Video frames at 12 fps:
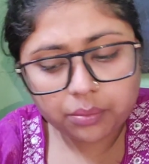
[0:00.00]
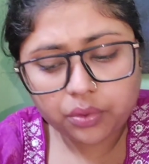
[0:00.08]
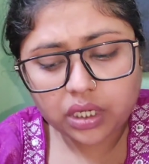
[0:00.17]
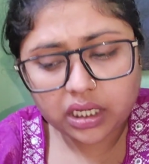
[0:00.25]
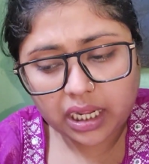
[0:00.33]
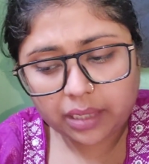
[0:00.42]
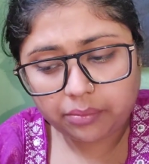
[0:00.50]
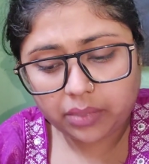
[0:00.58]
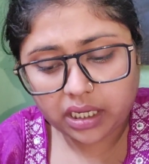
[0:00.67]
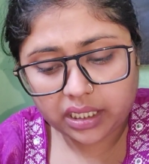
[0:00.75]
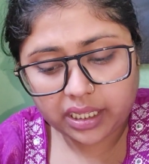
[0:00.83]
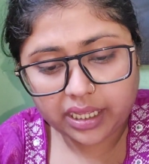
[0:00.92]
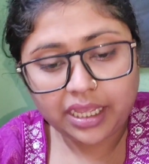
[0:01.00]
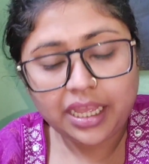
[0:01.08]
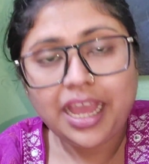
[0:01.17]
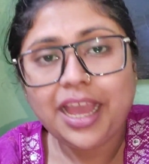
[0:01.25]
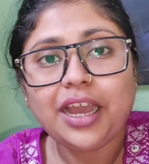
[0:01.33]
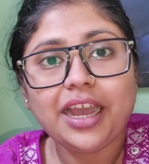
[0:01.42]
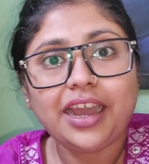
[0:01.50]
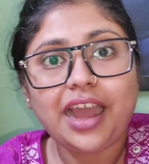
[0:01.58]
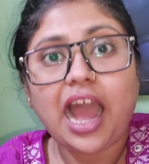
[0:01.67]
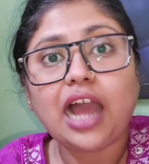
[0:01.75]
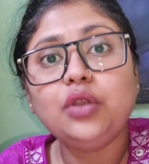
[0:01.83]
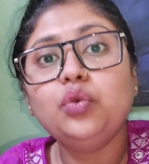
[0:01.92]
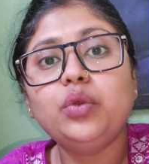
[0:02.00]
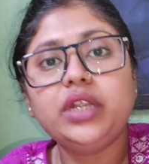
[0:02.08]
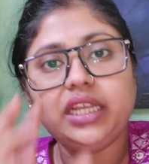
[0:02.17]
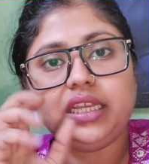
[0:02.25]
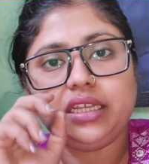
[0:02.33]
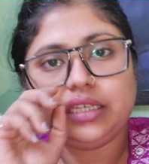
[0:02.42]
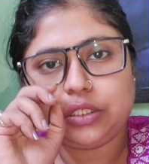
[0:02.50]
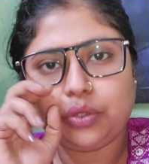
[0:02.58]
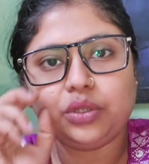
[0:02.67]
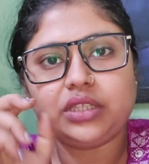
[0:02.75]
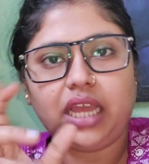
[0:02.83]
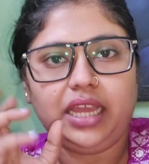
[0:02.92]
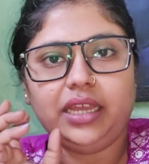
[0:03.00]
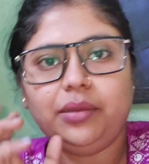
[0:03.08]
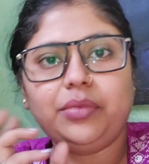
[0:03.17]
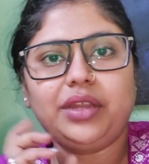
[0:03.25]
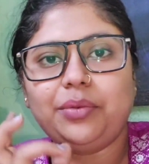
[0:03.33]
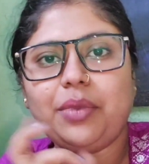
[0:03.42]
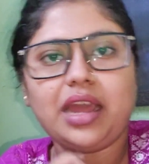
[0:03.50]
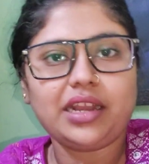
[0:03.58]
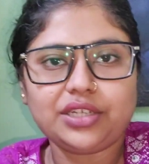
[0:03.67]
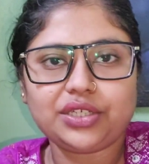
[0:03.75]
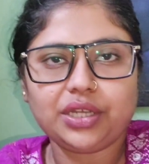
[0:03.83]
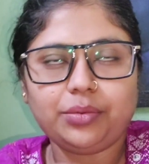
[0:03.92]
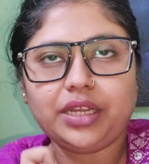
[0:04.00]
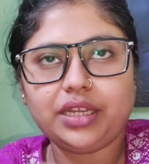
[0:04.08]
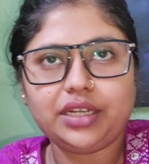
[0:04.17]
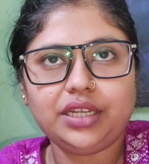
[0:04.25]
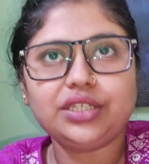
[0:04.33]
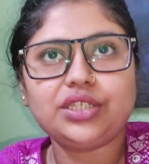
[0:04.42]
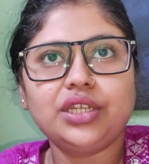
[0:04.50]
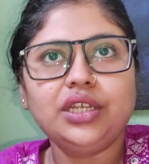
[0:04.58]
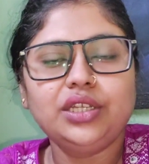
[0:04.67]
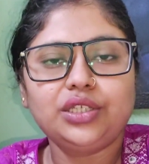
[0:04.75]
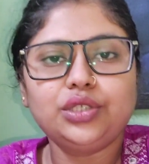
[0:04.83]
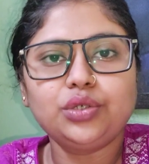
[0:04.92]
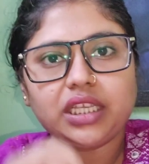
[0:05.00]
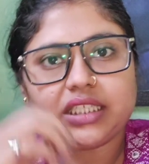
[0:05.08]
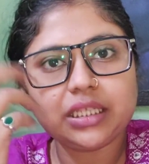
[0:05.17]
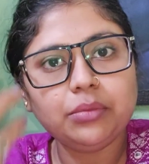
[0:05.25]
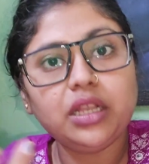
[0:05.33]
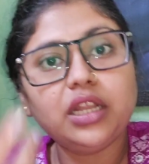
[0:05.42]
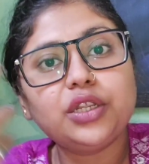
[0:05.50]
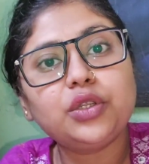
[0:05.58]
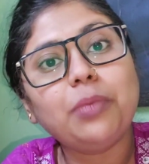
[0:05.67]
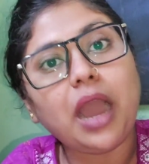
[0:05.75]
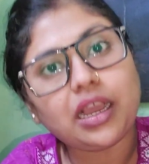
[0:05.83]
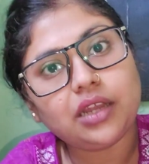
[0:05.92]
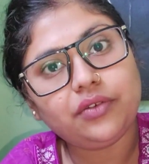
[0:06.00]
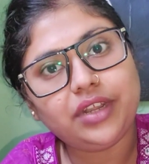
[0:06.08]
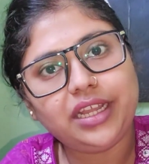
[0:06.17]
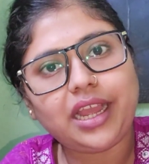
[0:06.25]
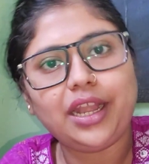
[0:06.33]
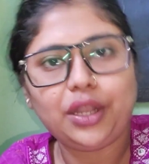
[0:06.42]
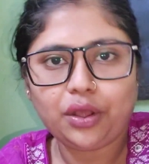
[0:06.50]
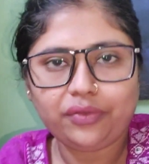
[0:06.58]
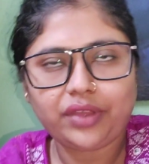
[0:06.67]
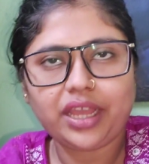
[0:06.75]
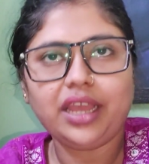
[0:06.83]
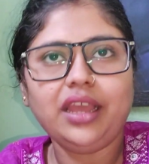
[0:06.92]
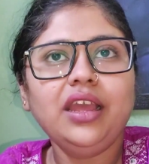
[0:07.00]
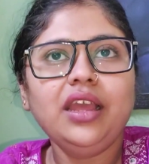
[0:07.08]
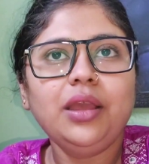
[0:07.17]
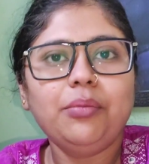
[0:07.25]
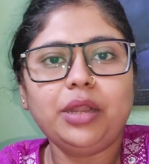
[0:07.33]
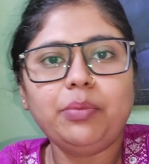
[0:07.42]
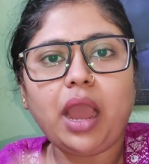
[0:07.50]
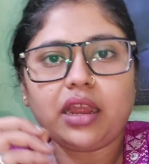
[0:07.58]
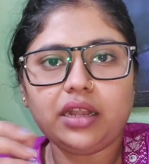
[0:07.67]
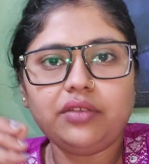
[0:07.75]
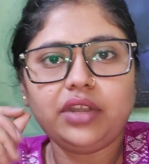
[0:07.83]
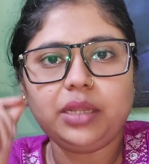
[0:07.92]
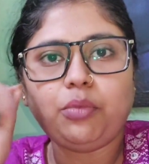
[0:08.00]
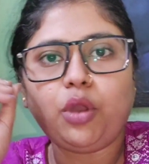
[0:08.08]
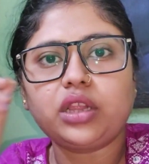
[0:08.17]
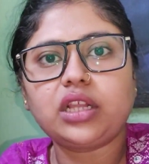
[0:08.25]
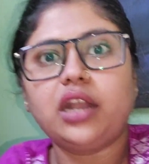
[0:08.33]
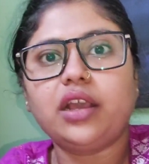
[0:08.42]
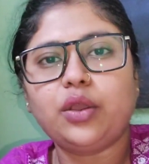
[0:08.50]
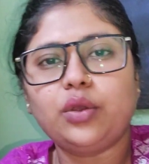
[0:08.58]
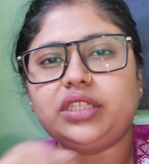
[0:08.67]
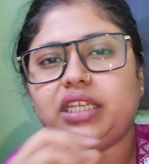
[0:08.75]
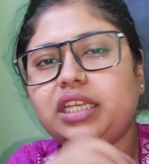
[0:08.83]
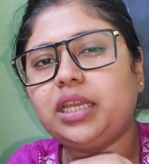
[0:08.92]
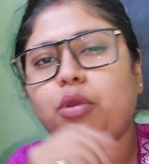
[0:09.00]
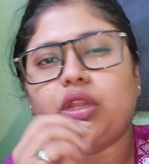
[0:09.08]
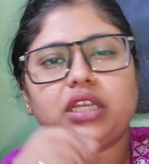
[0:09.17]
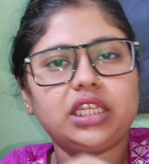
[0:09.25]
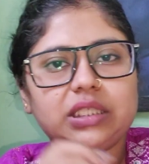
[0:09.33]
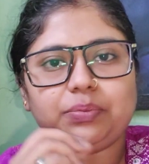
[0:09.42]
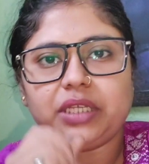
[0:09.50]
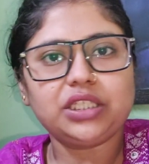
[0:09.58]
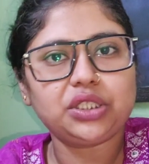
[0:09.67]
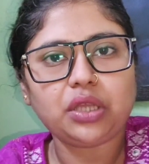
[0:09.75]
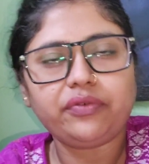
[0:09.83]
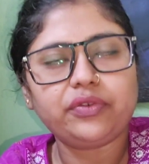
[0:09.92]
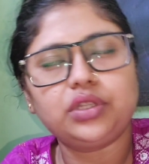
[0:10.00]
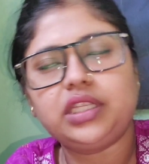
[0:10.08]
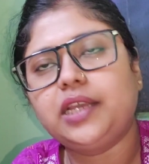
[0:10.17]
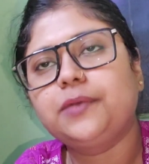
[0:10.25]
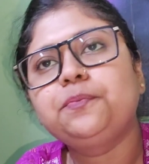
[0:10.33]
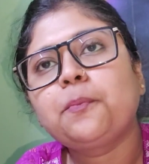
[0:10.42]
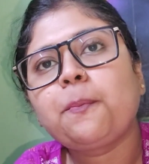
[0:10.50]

पूरा टाइम मेरा ये आलू वड़ी जो होता है हमारे महाराष्ट्र में एक डिश जो कि सिमिलर टू भाकरवड़ी काइंड ऑफ है बट भाकरवड़ी बहुत कड़क होती है ये बहुत क्रिस्पी एंड सॉफ्ट होती है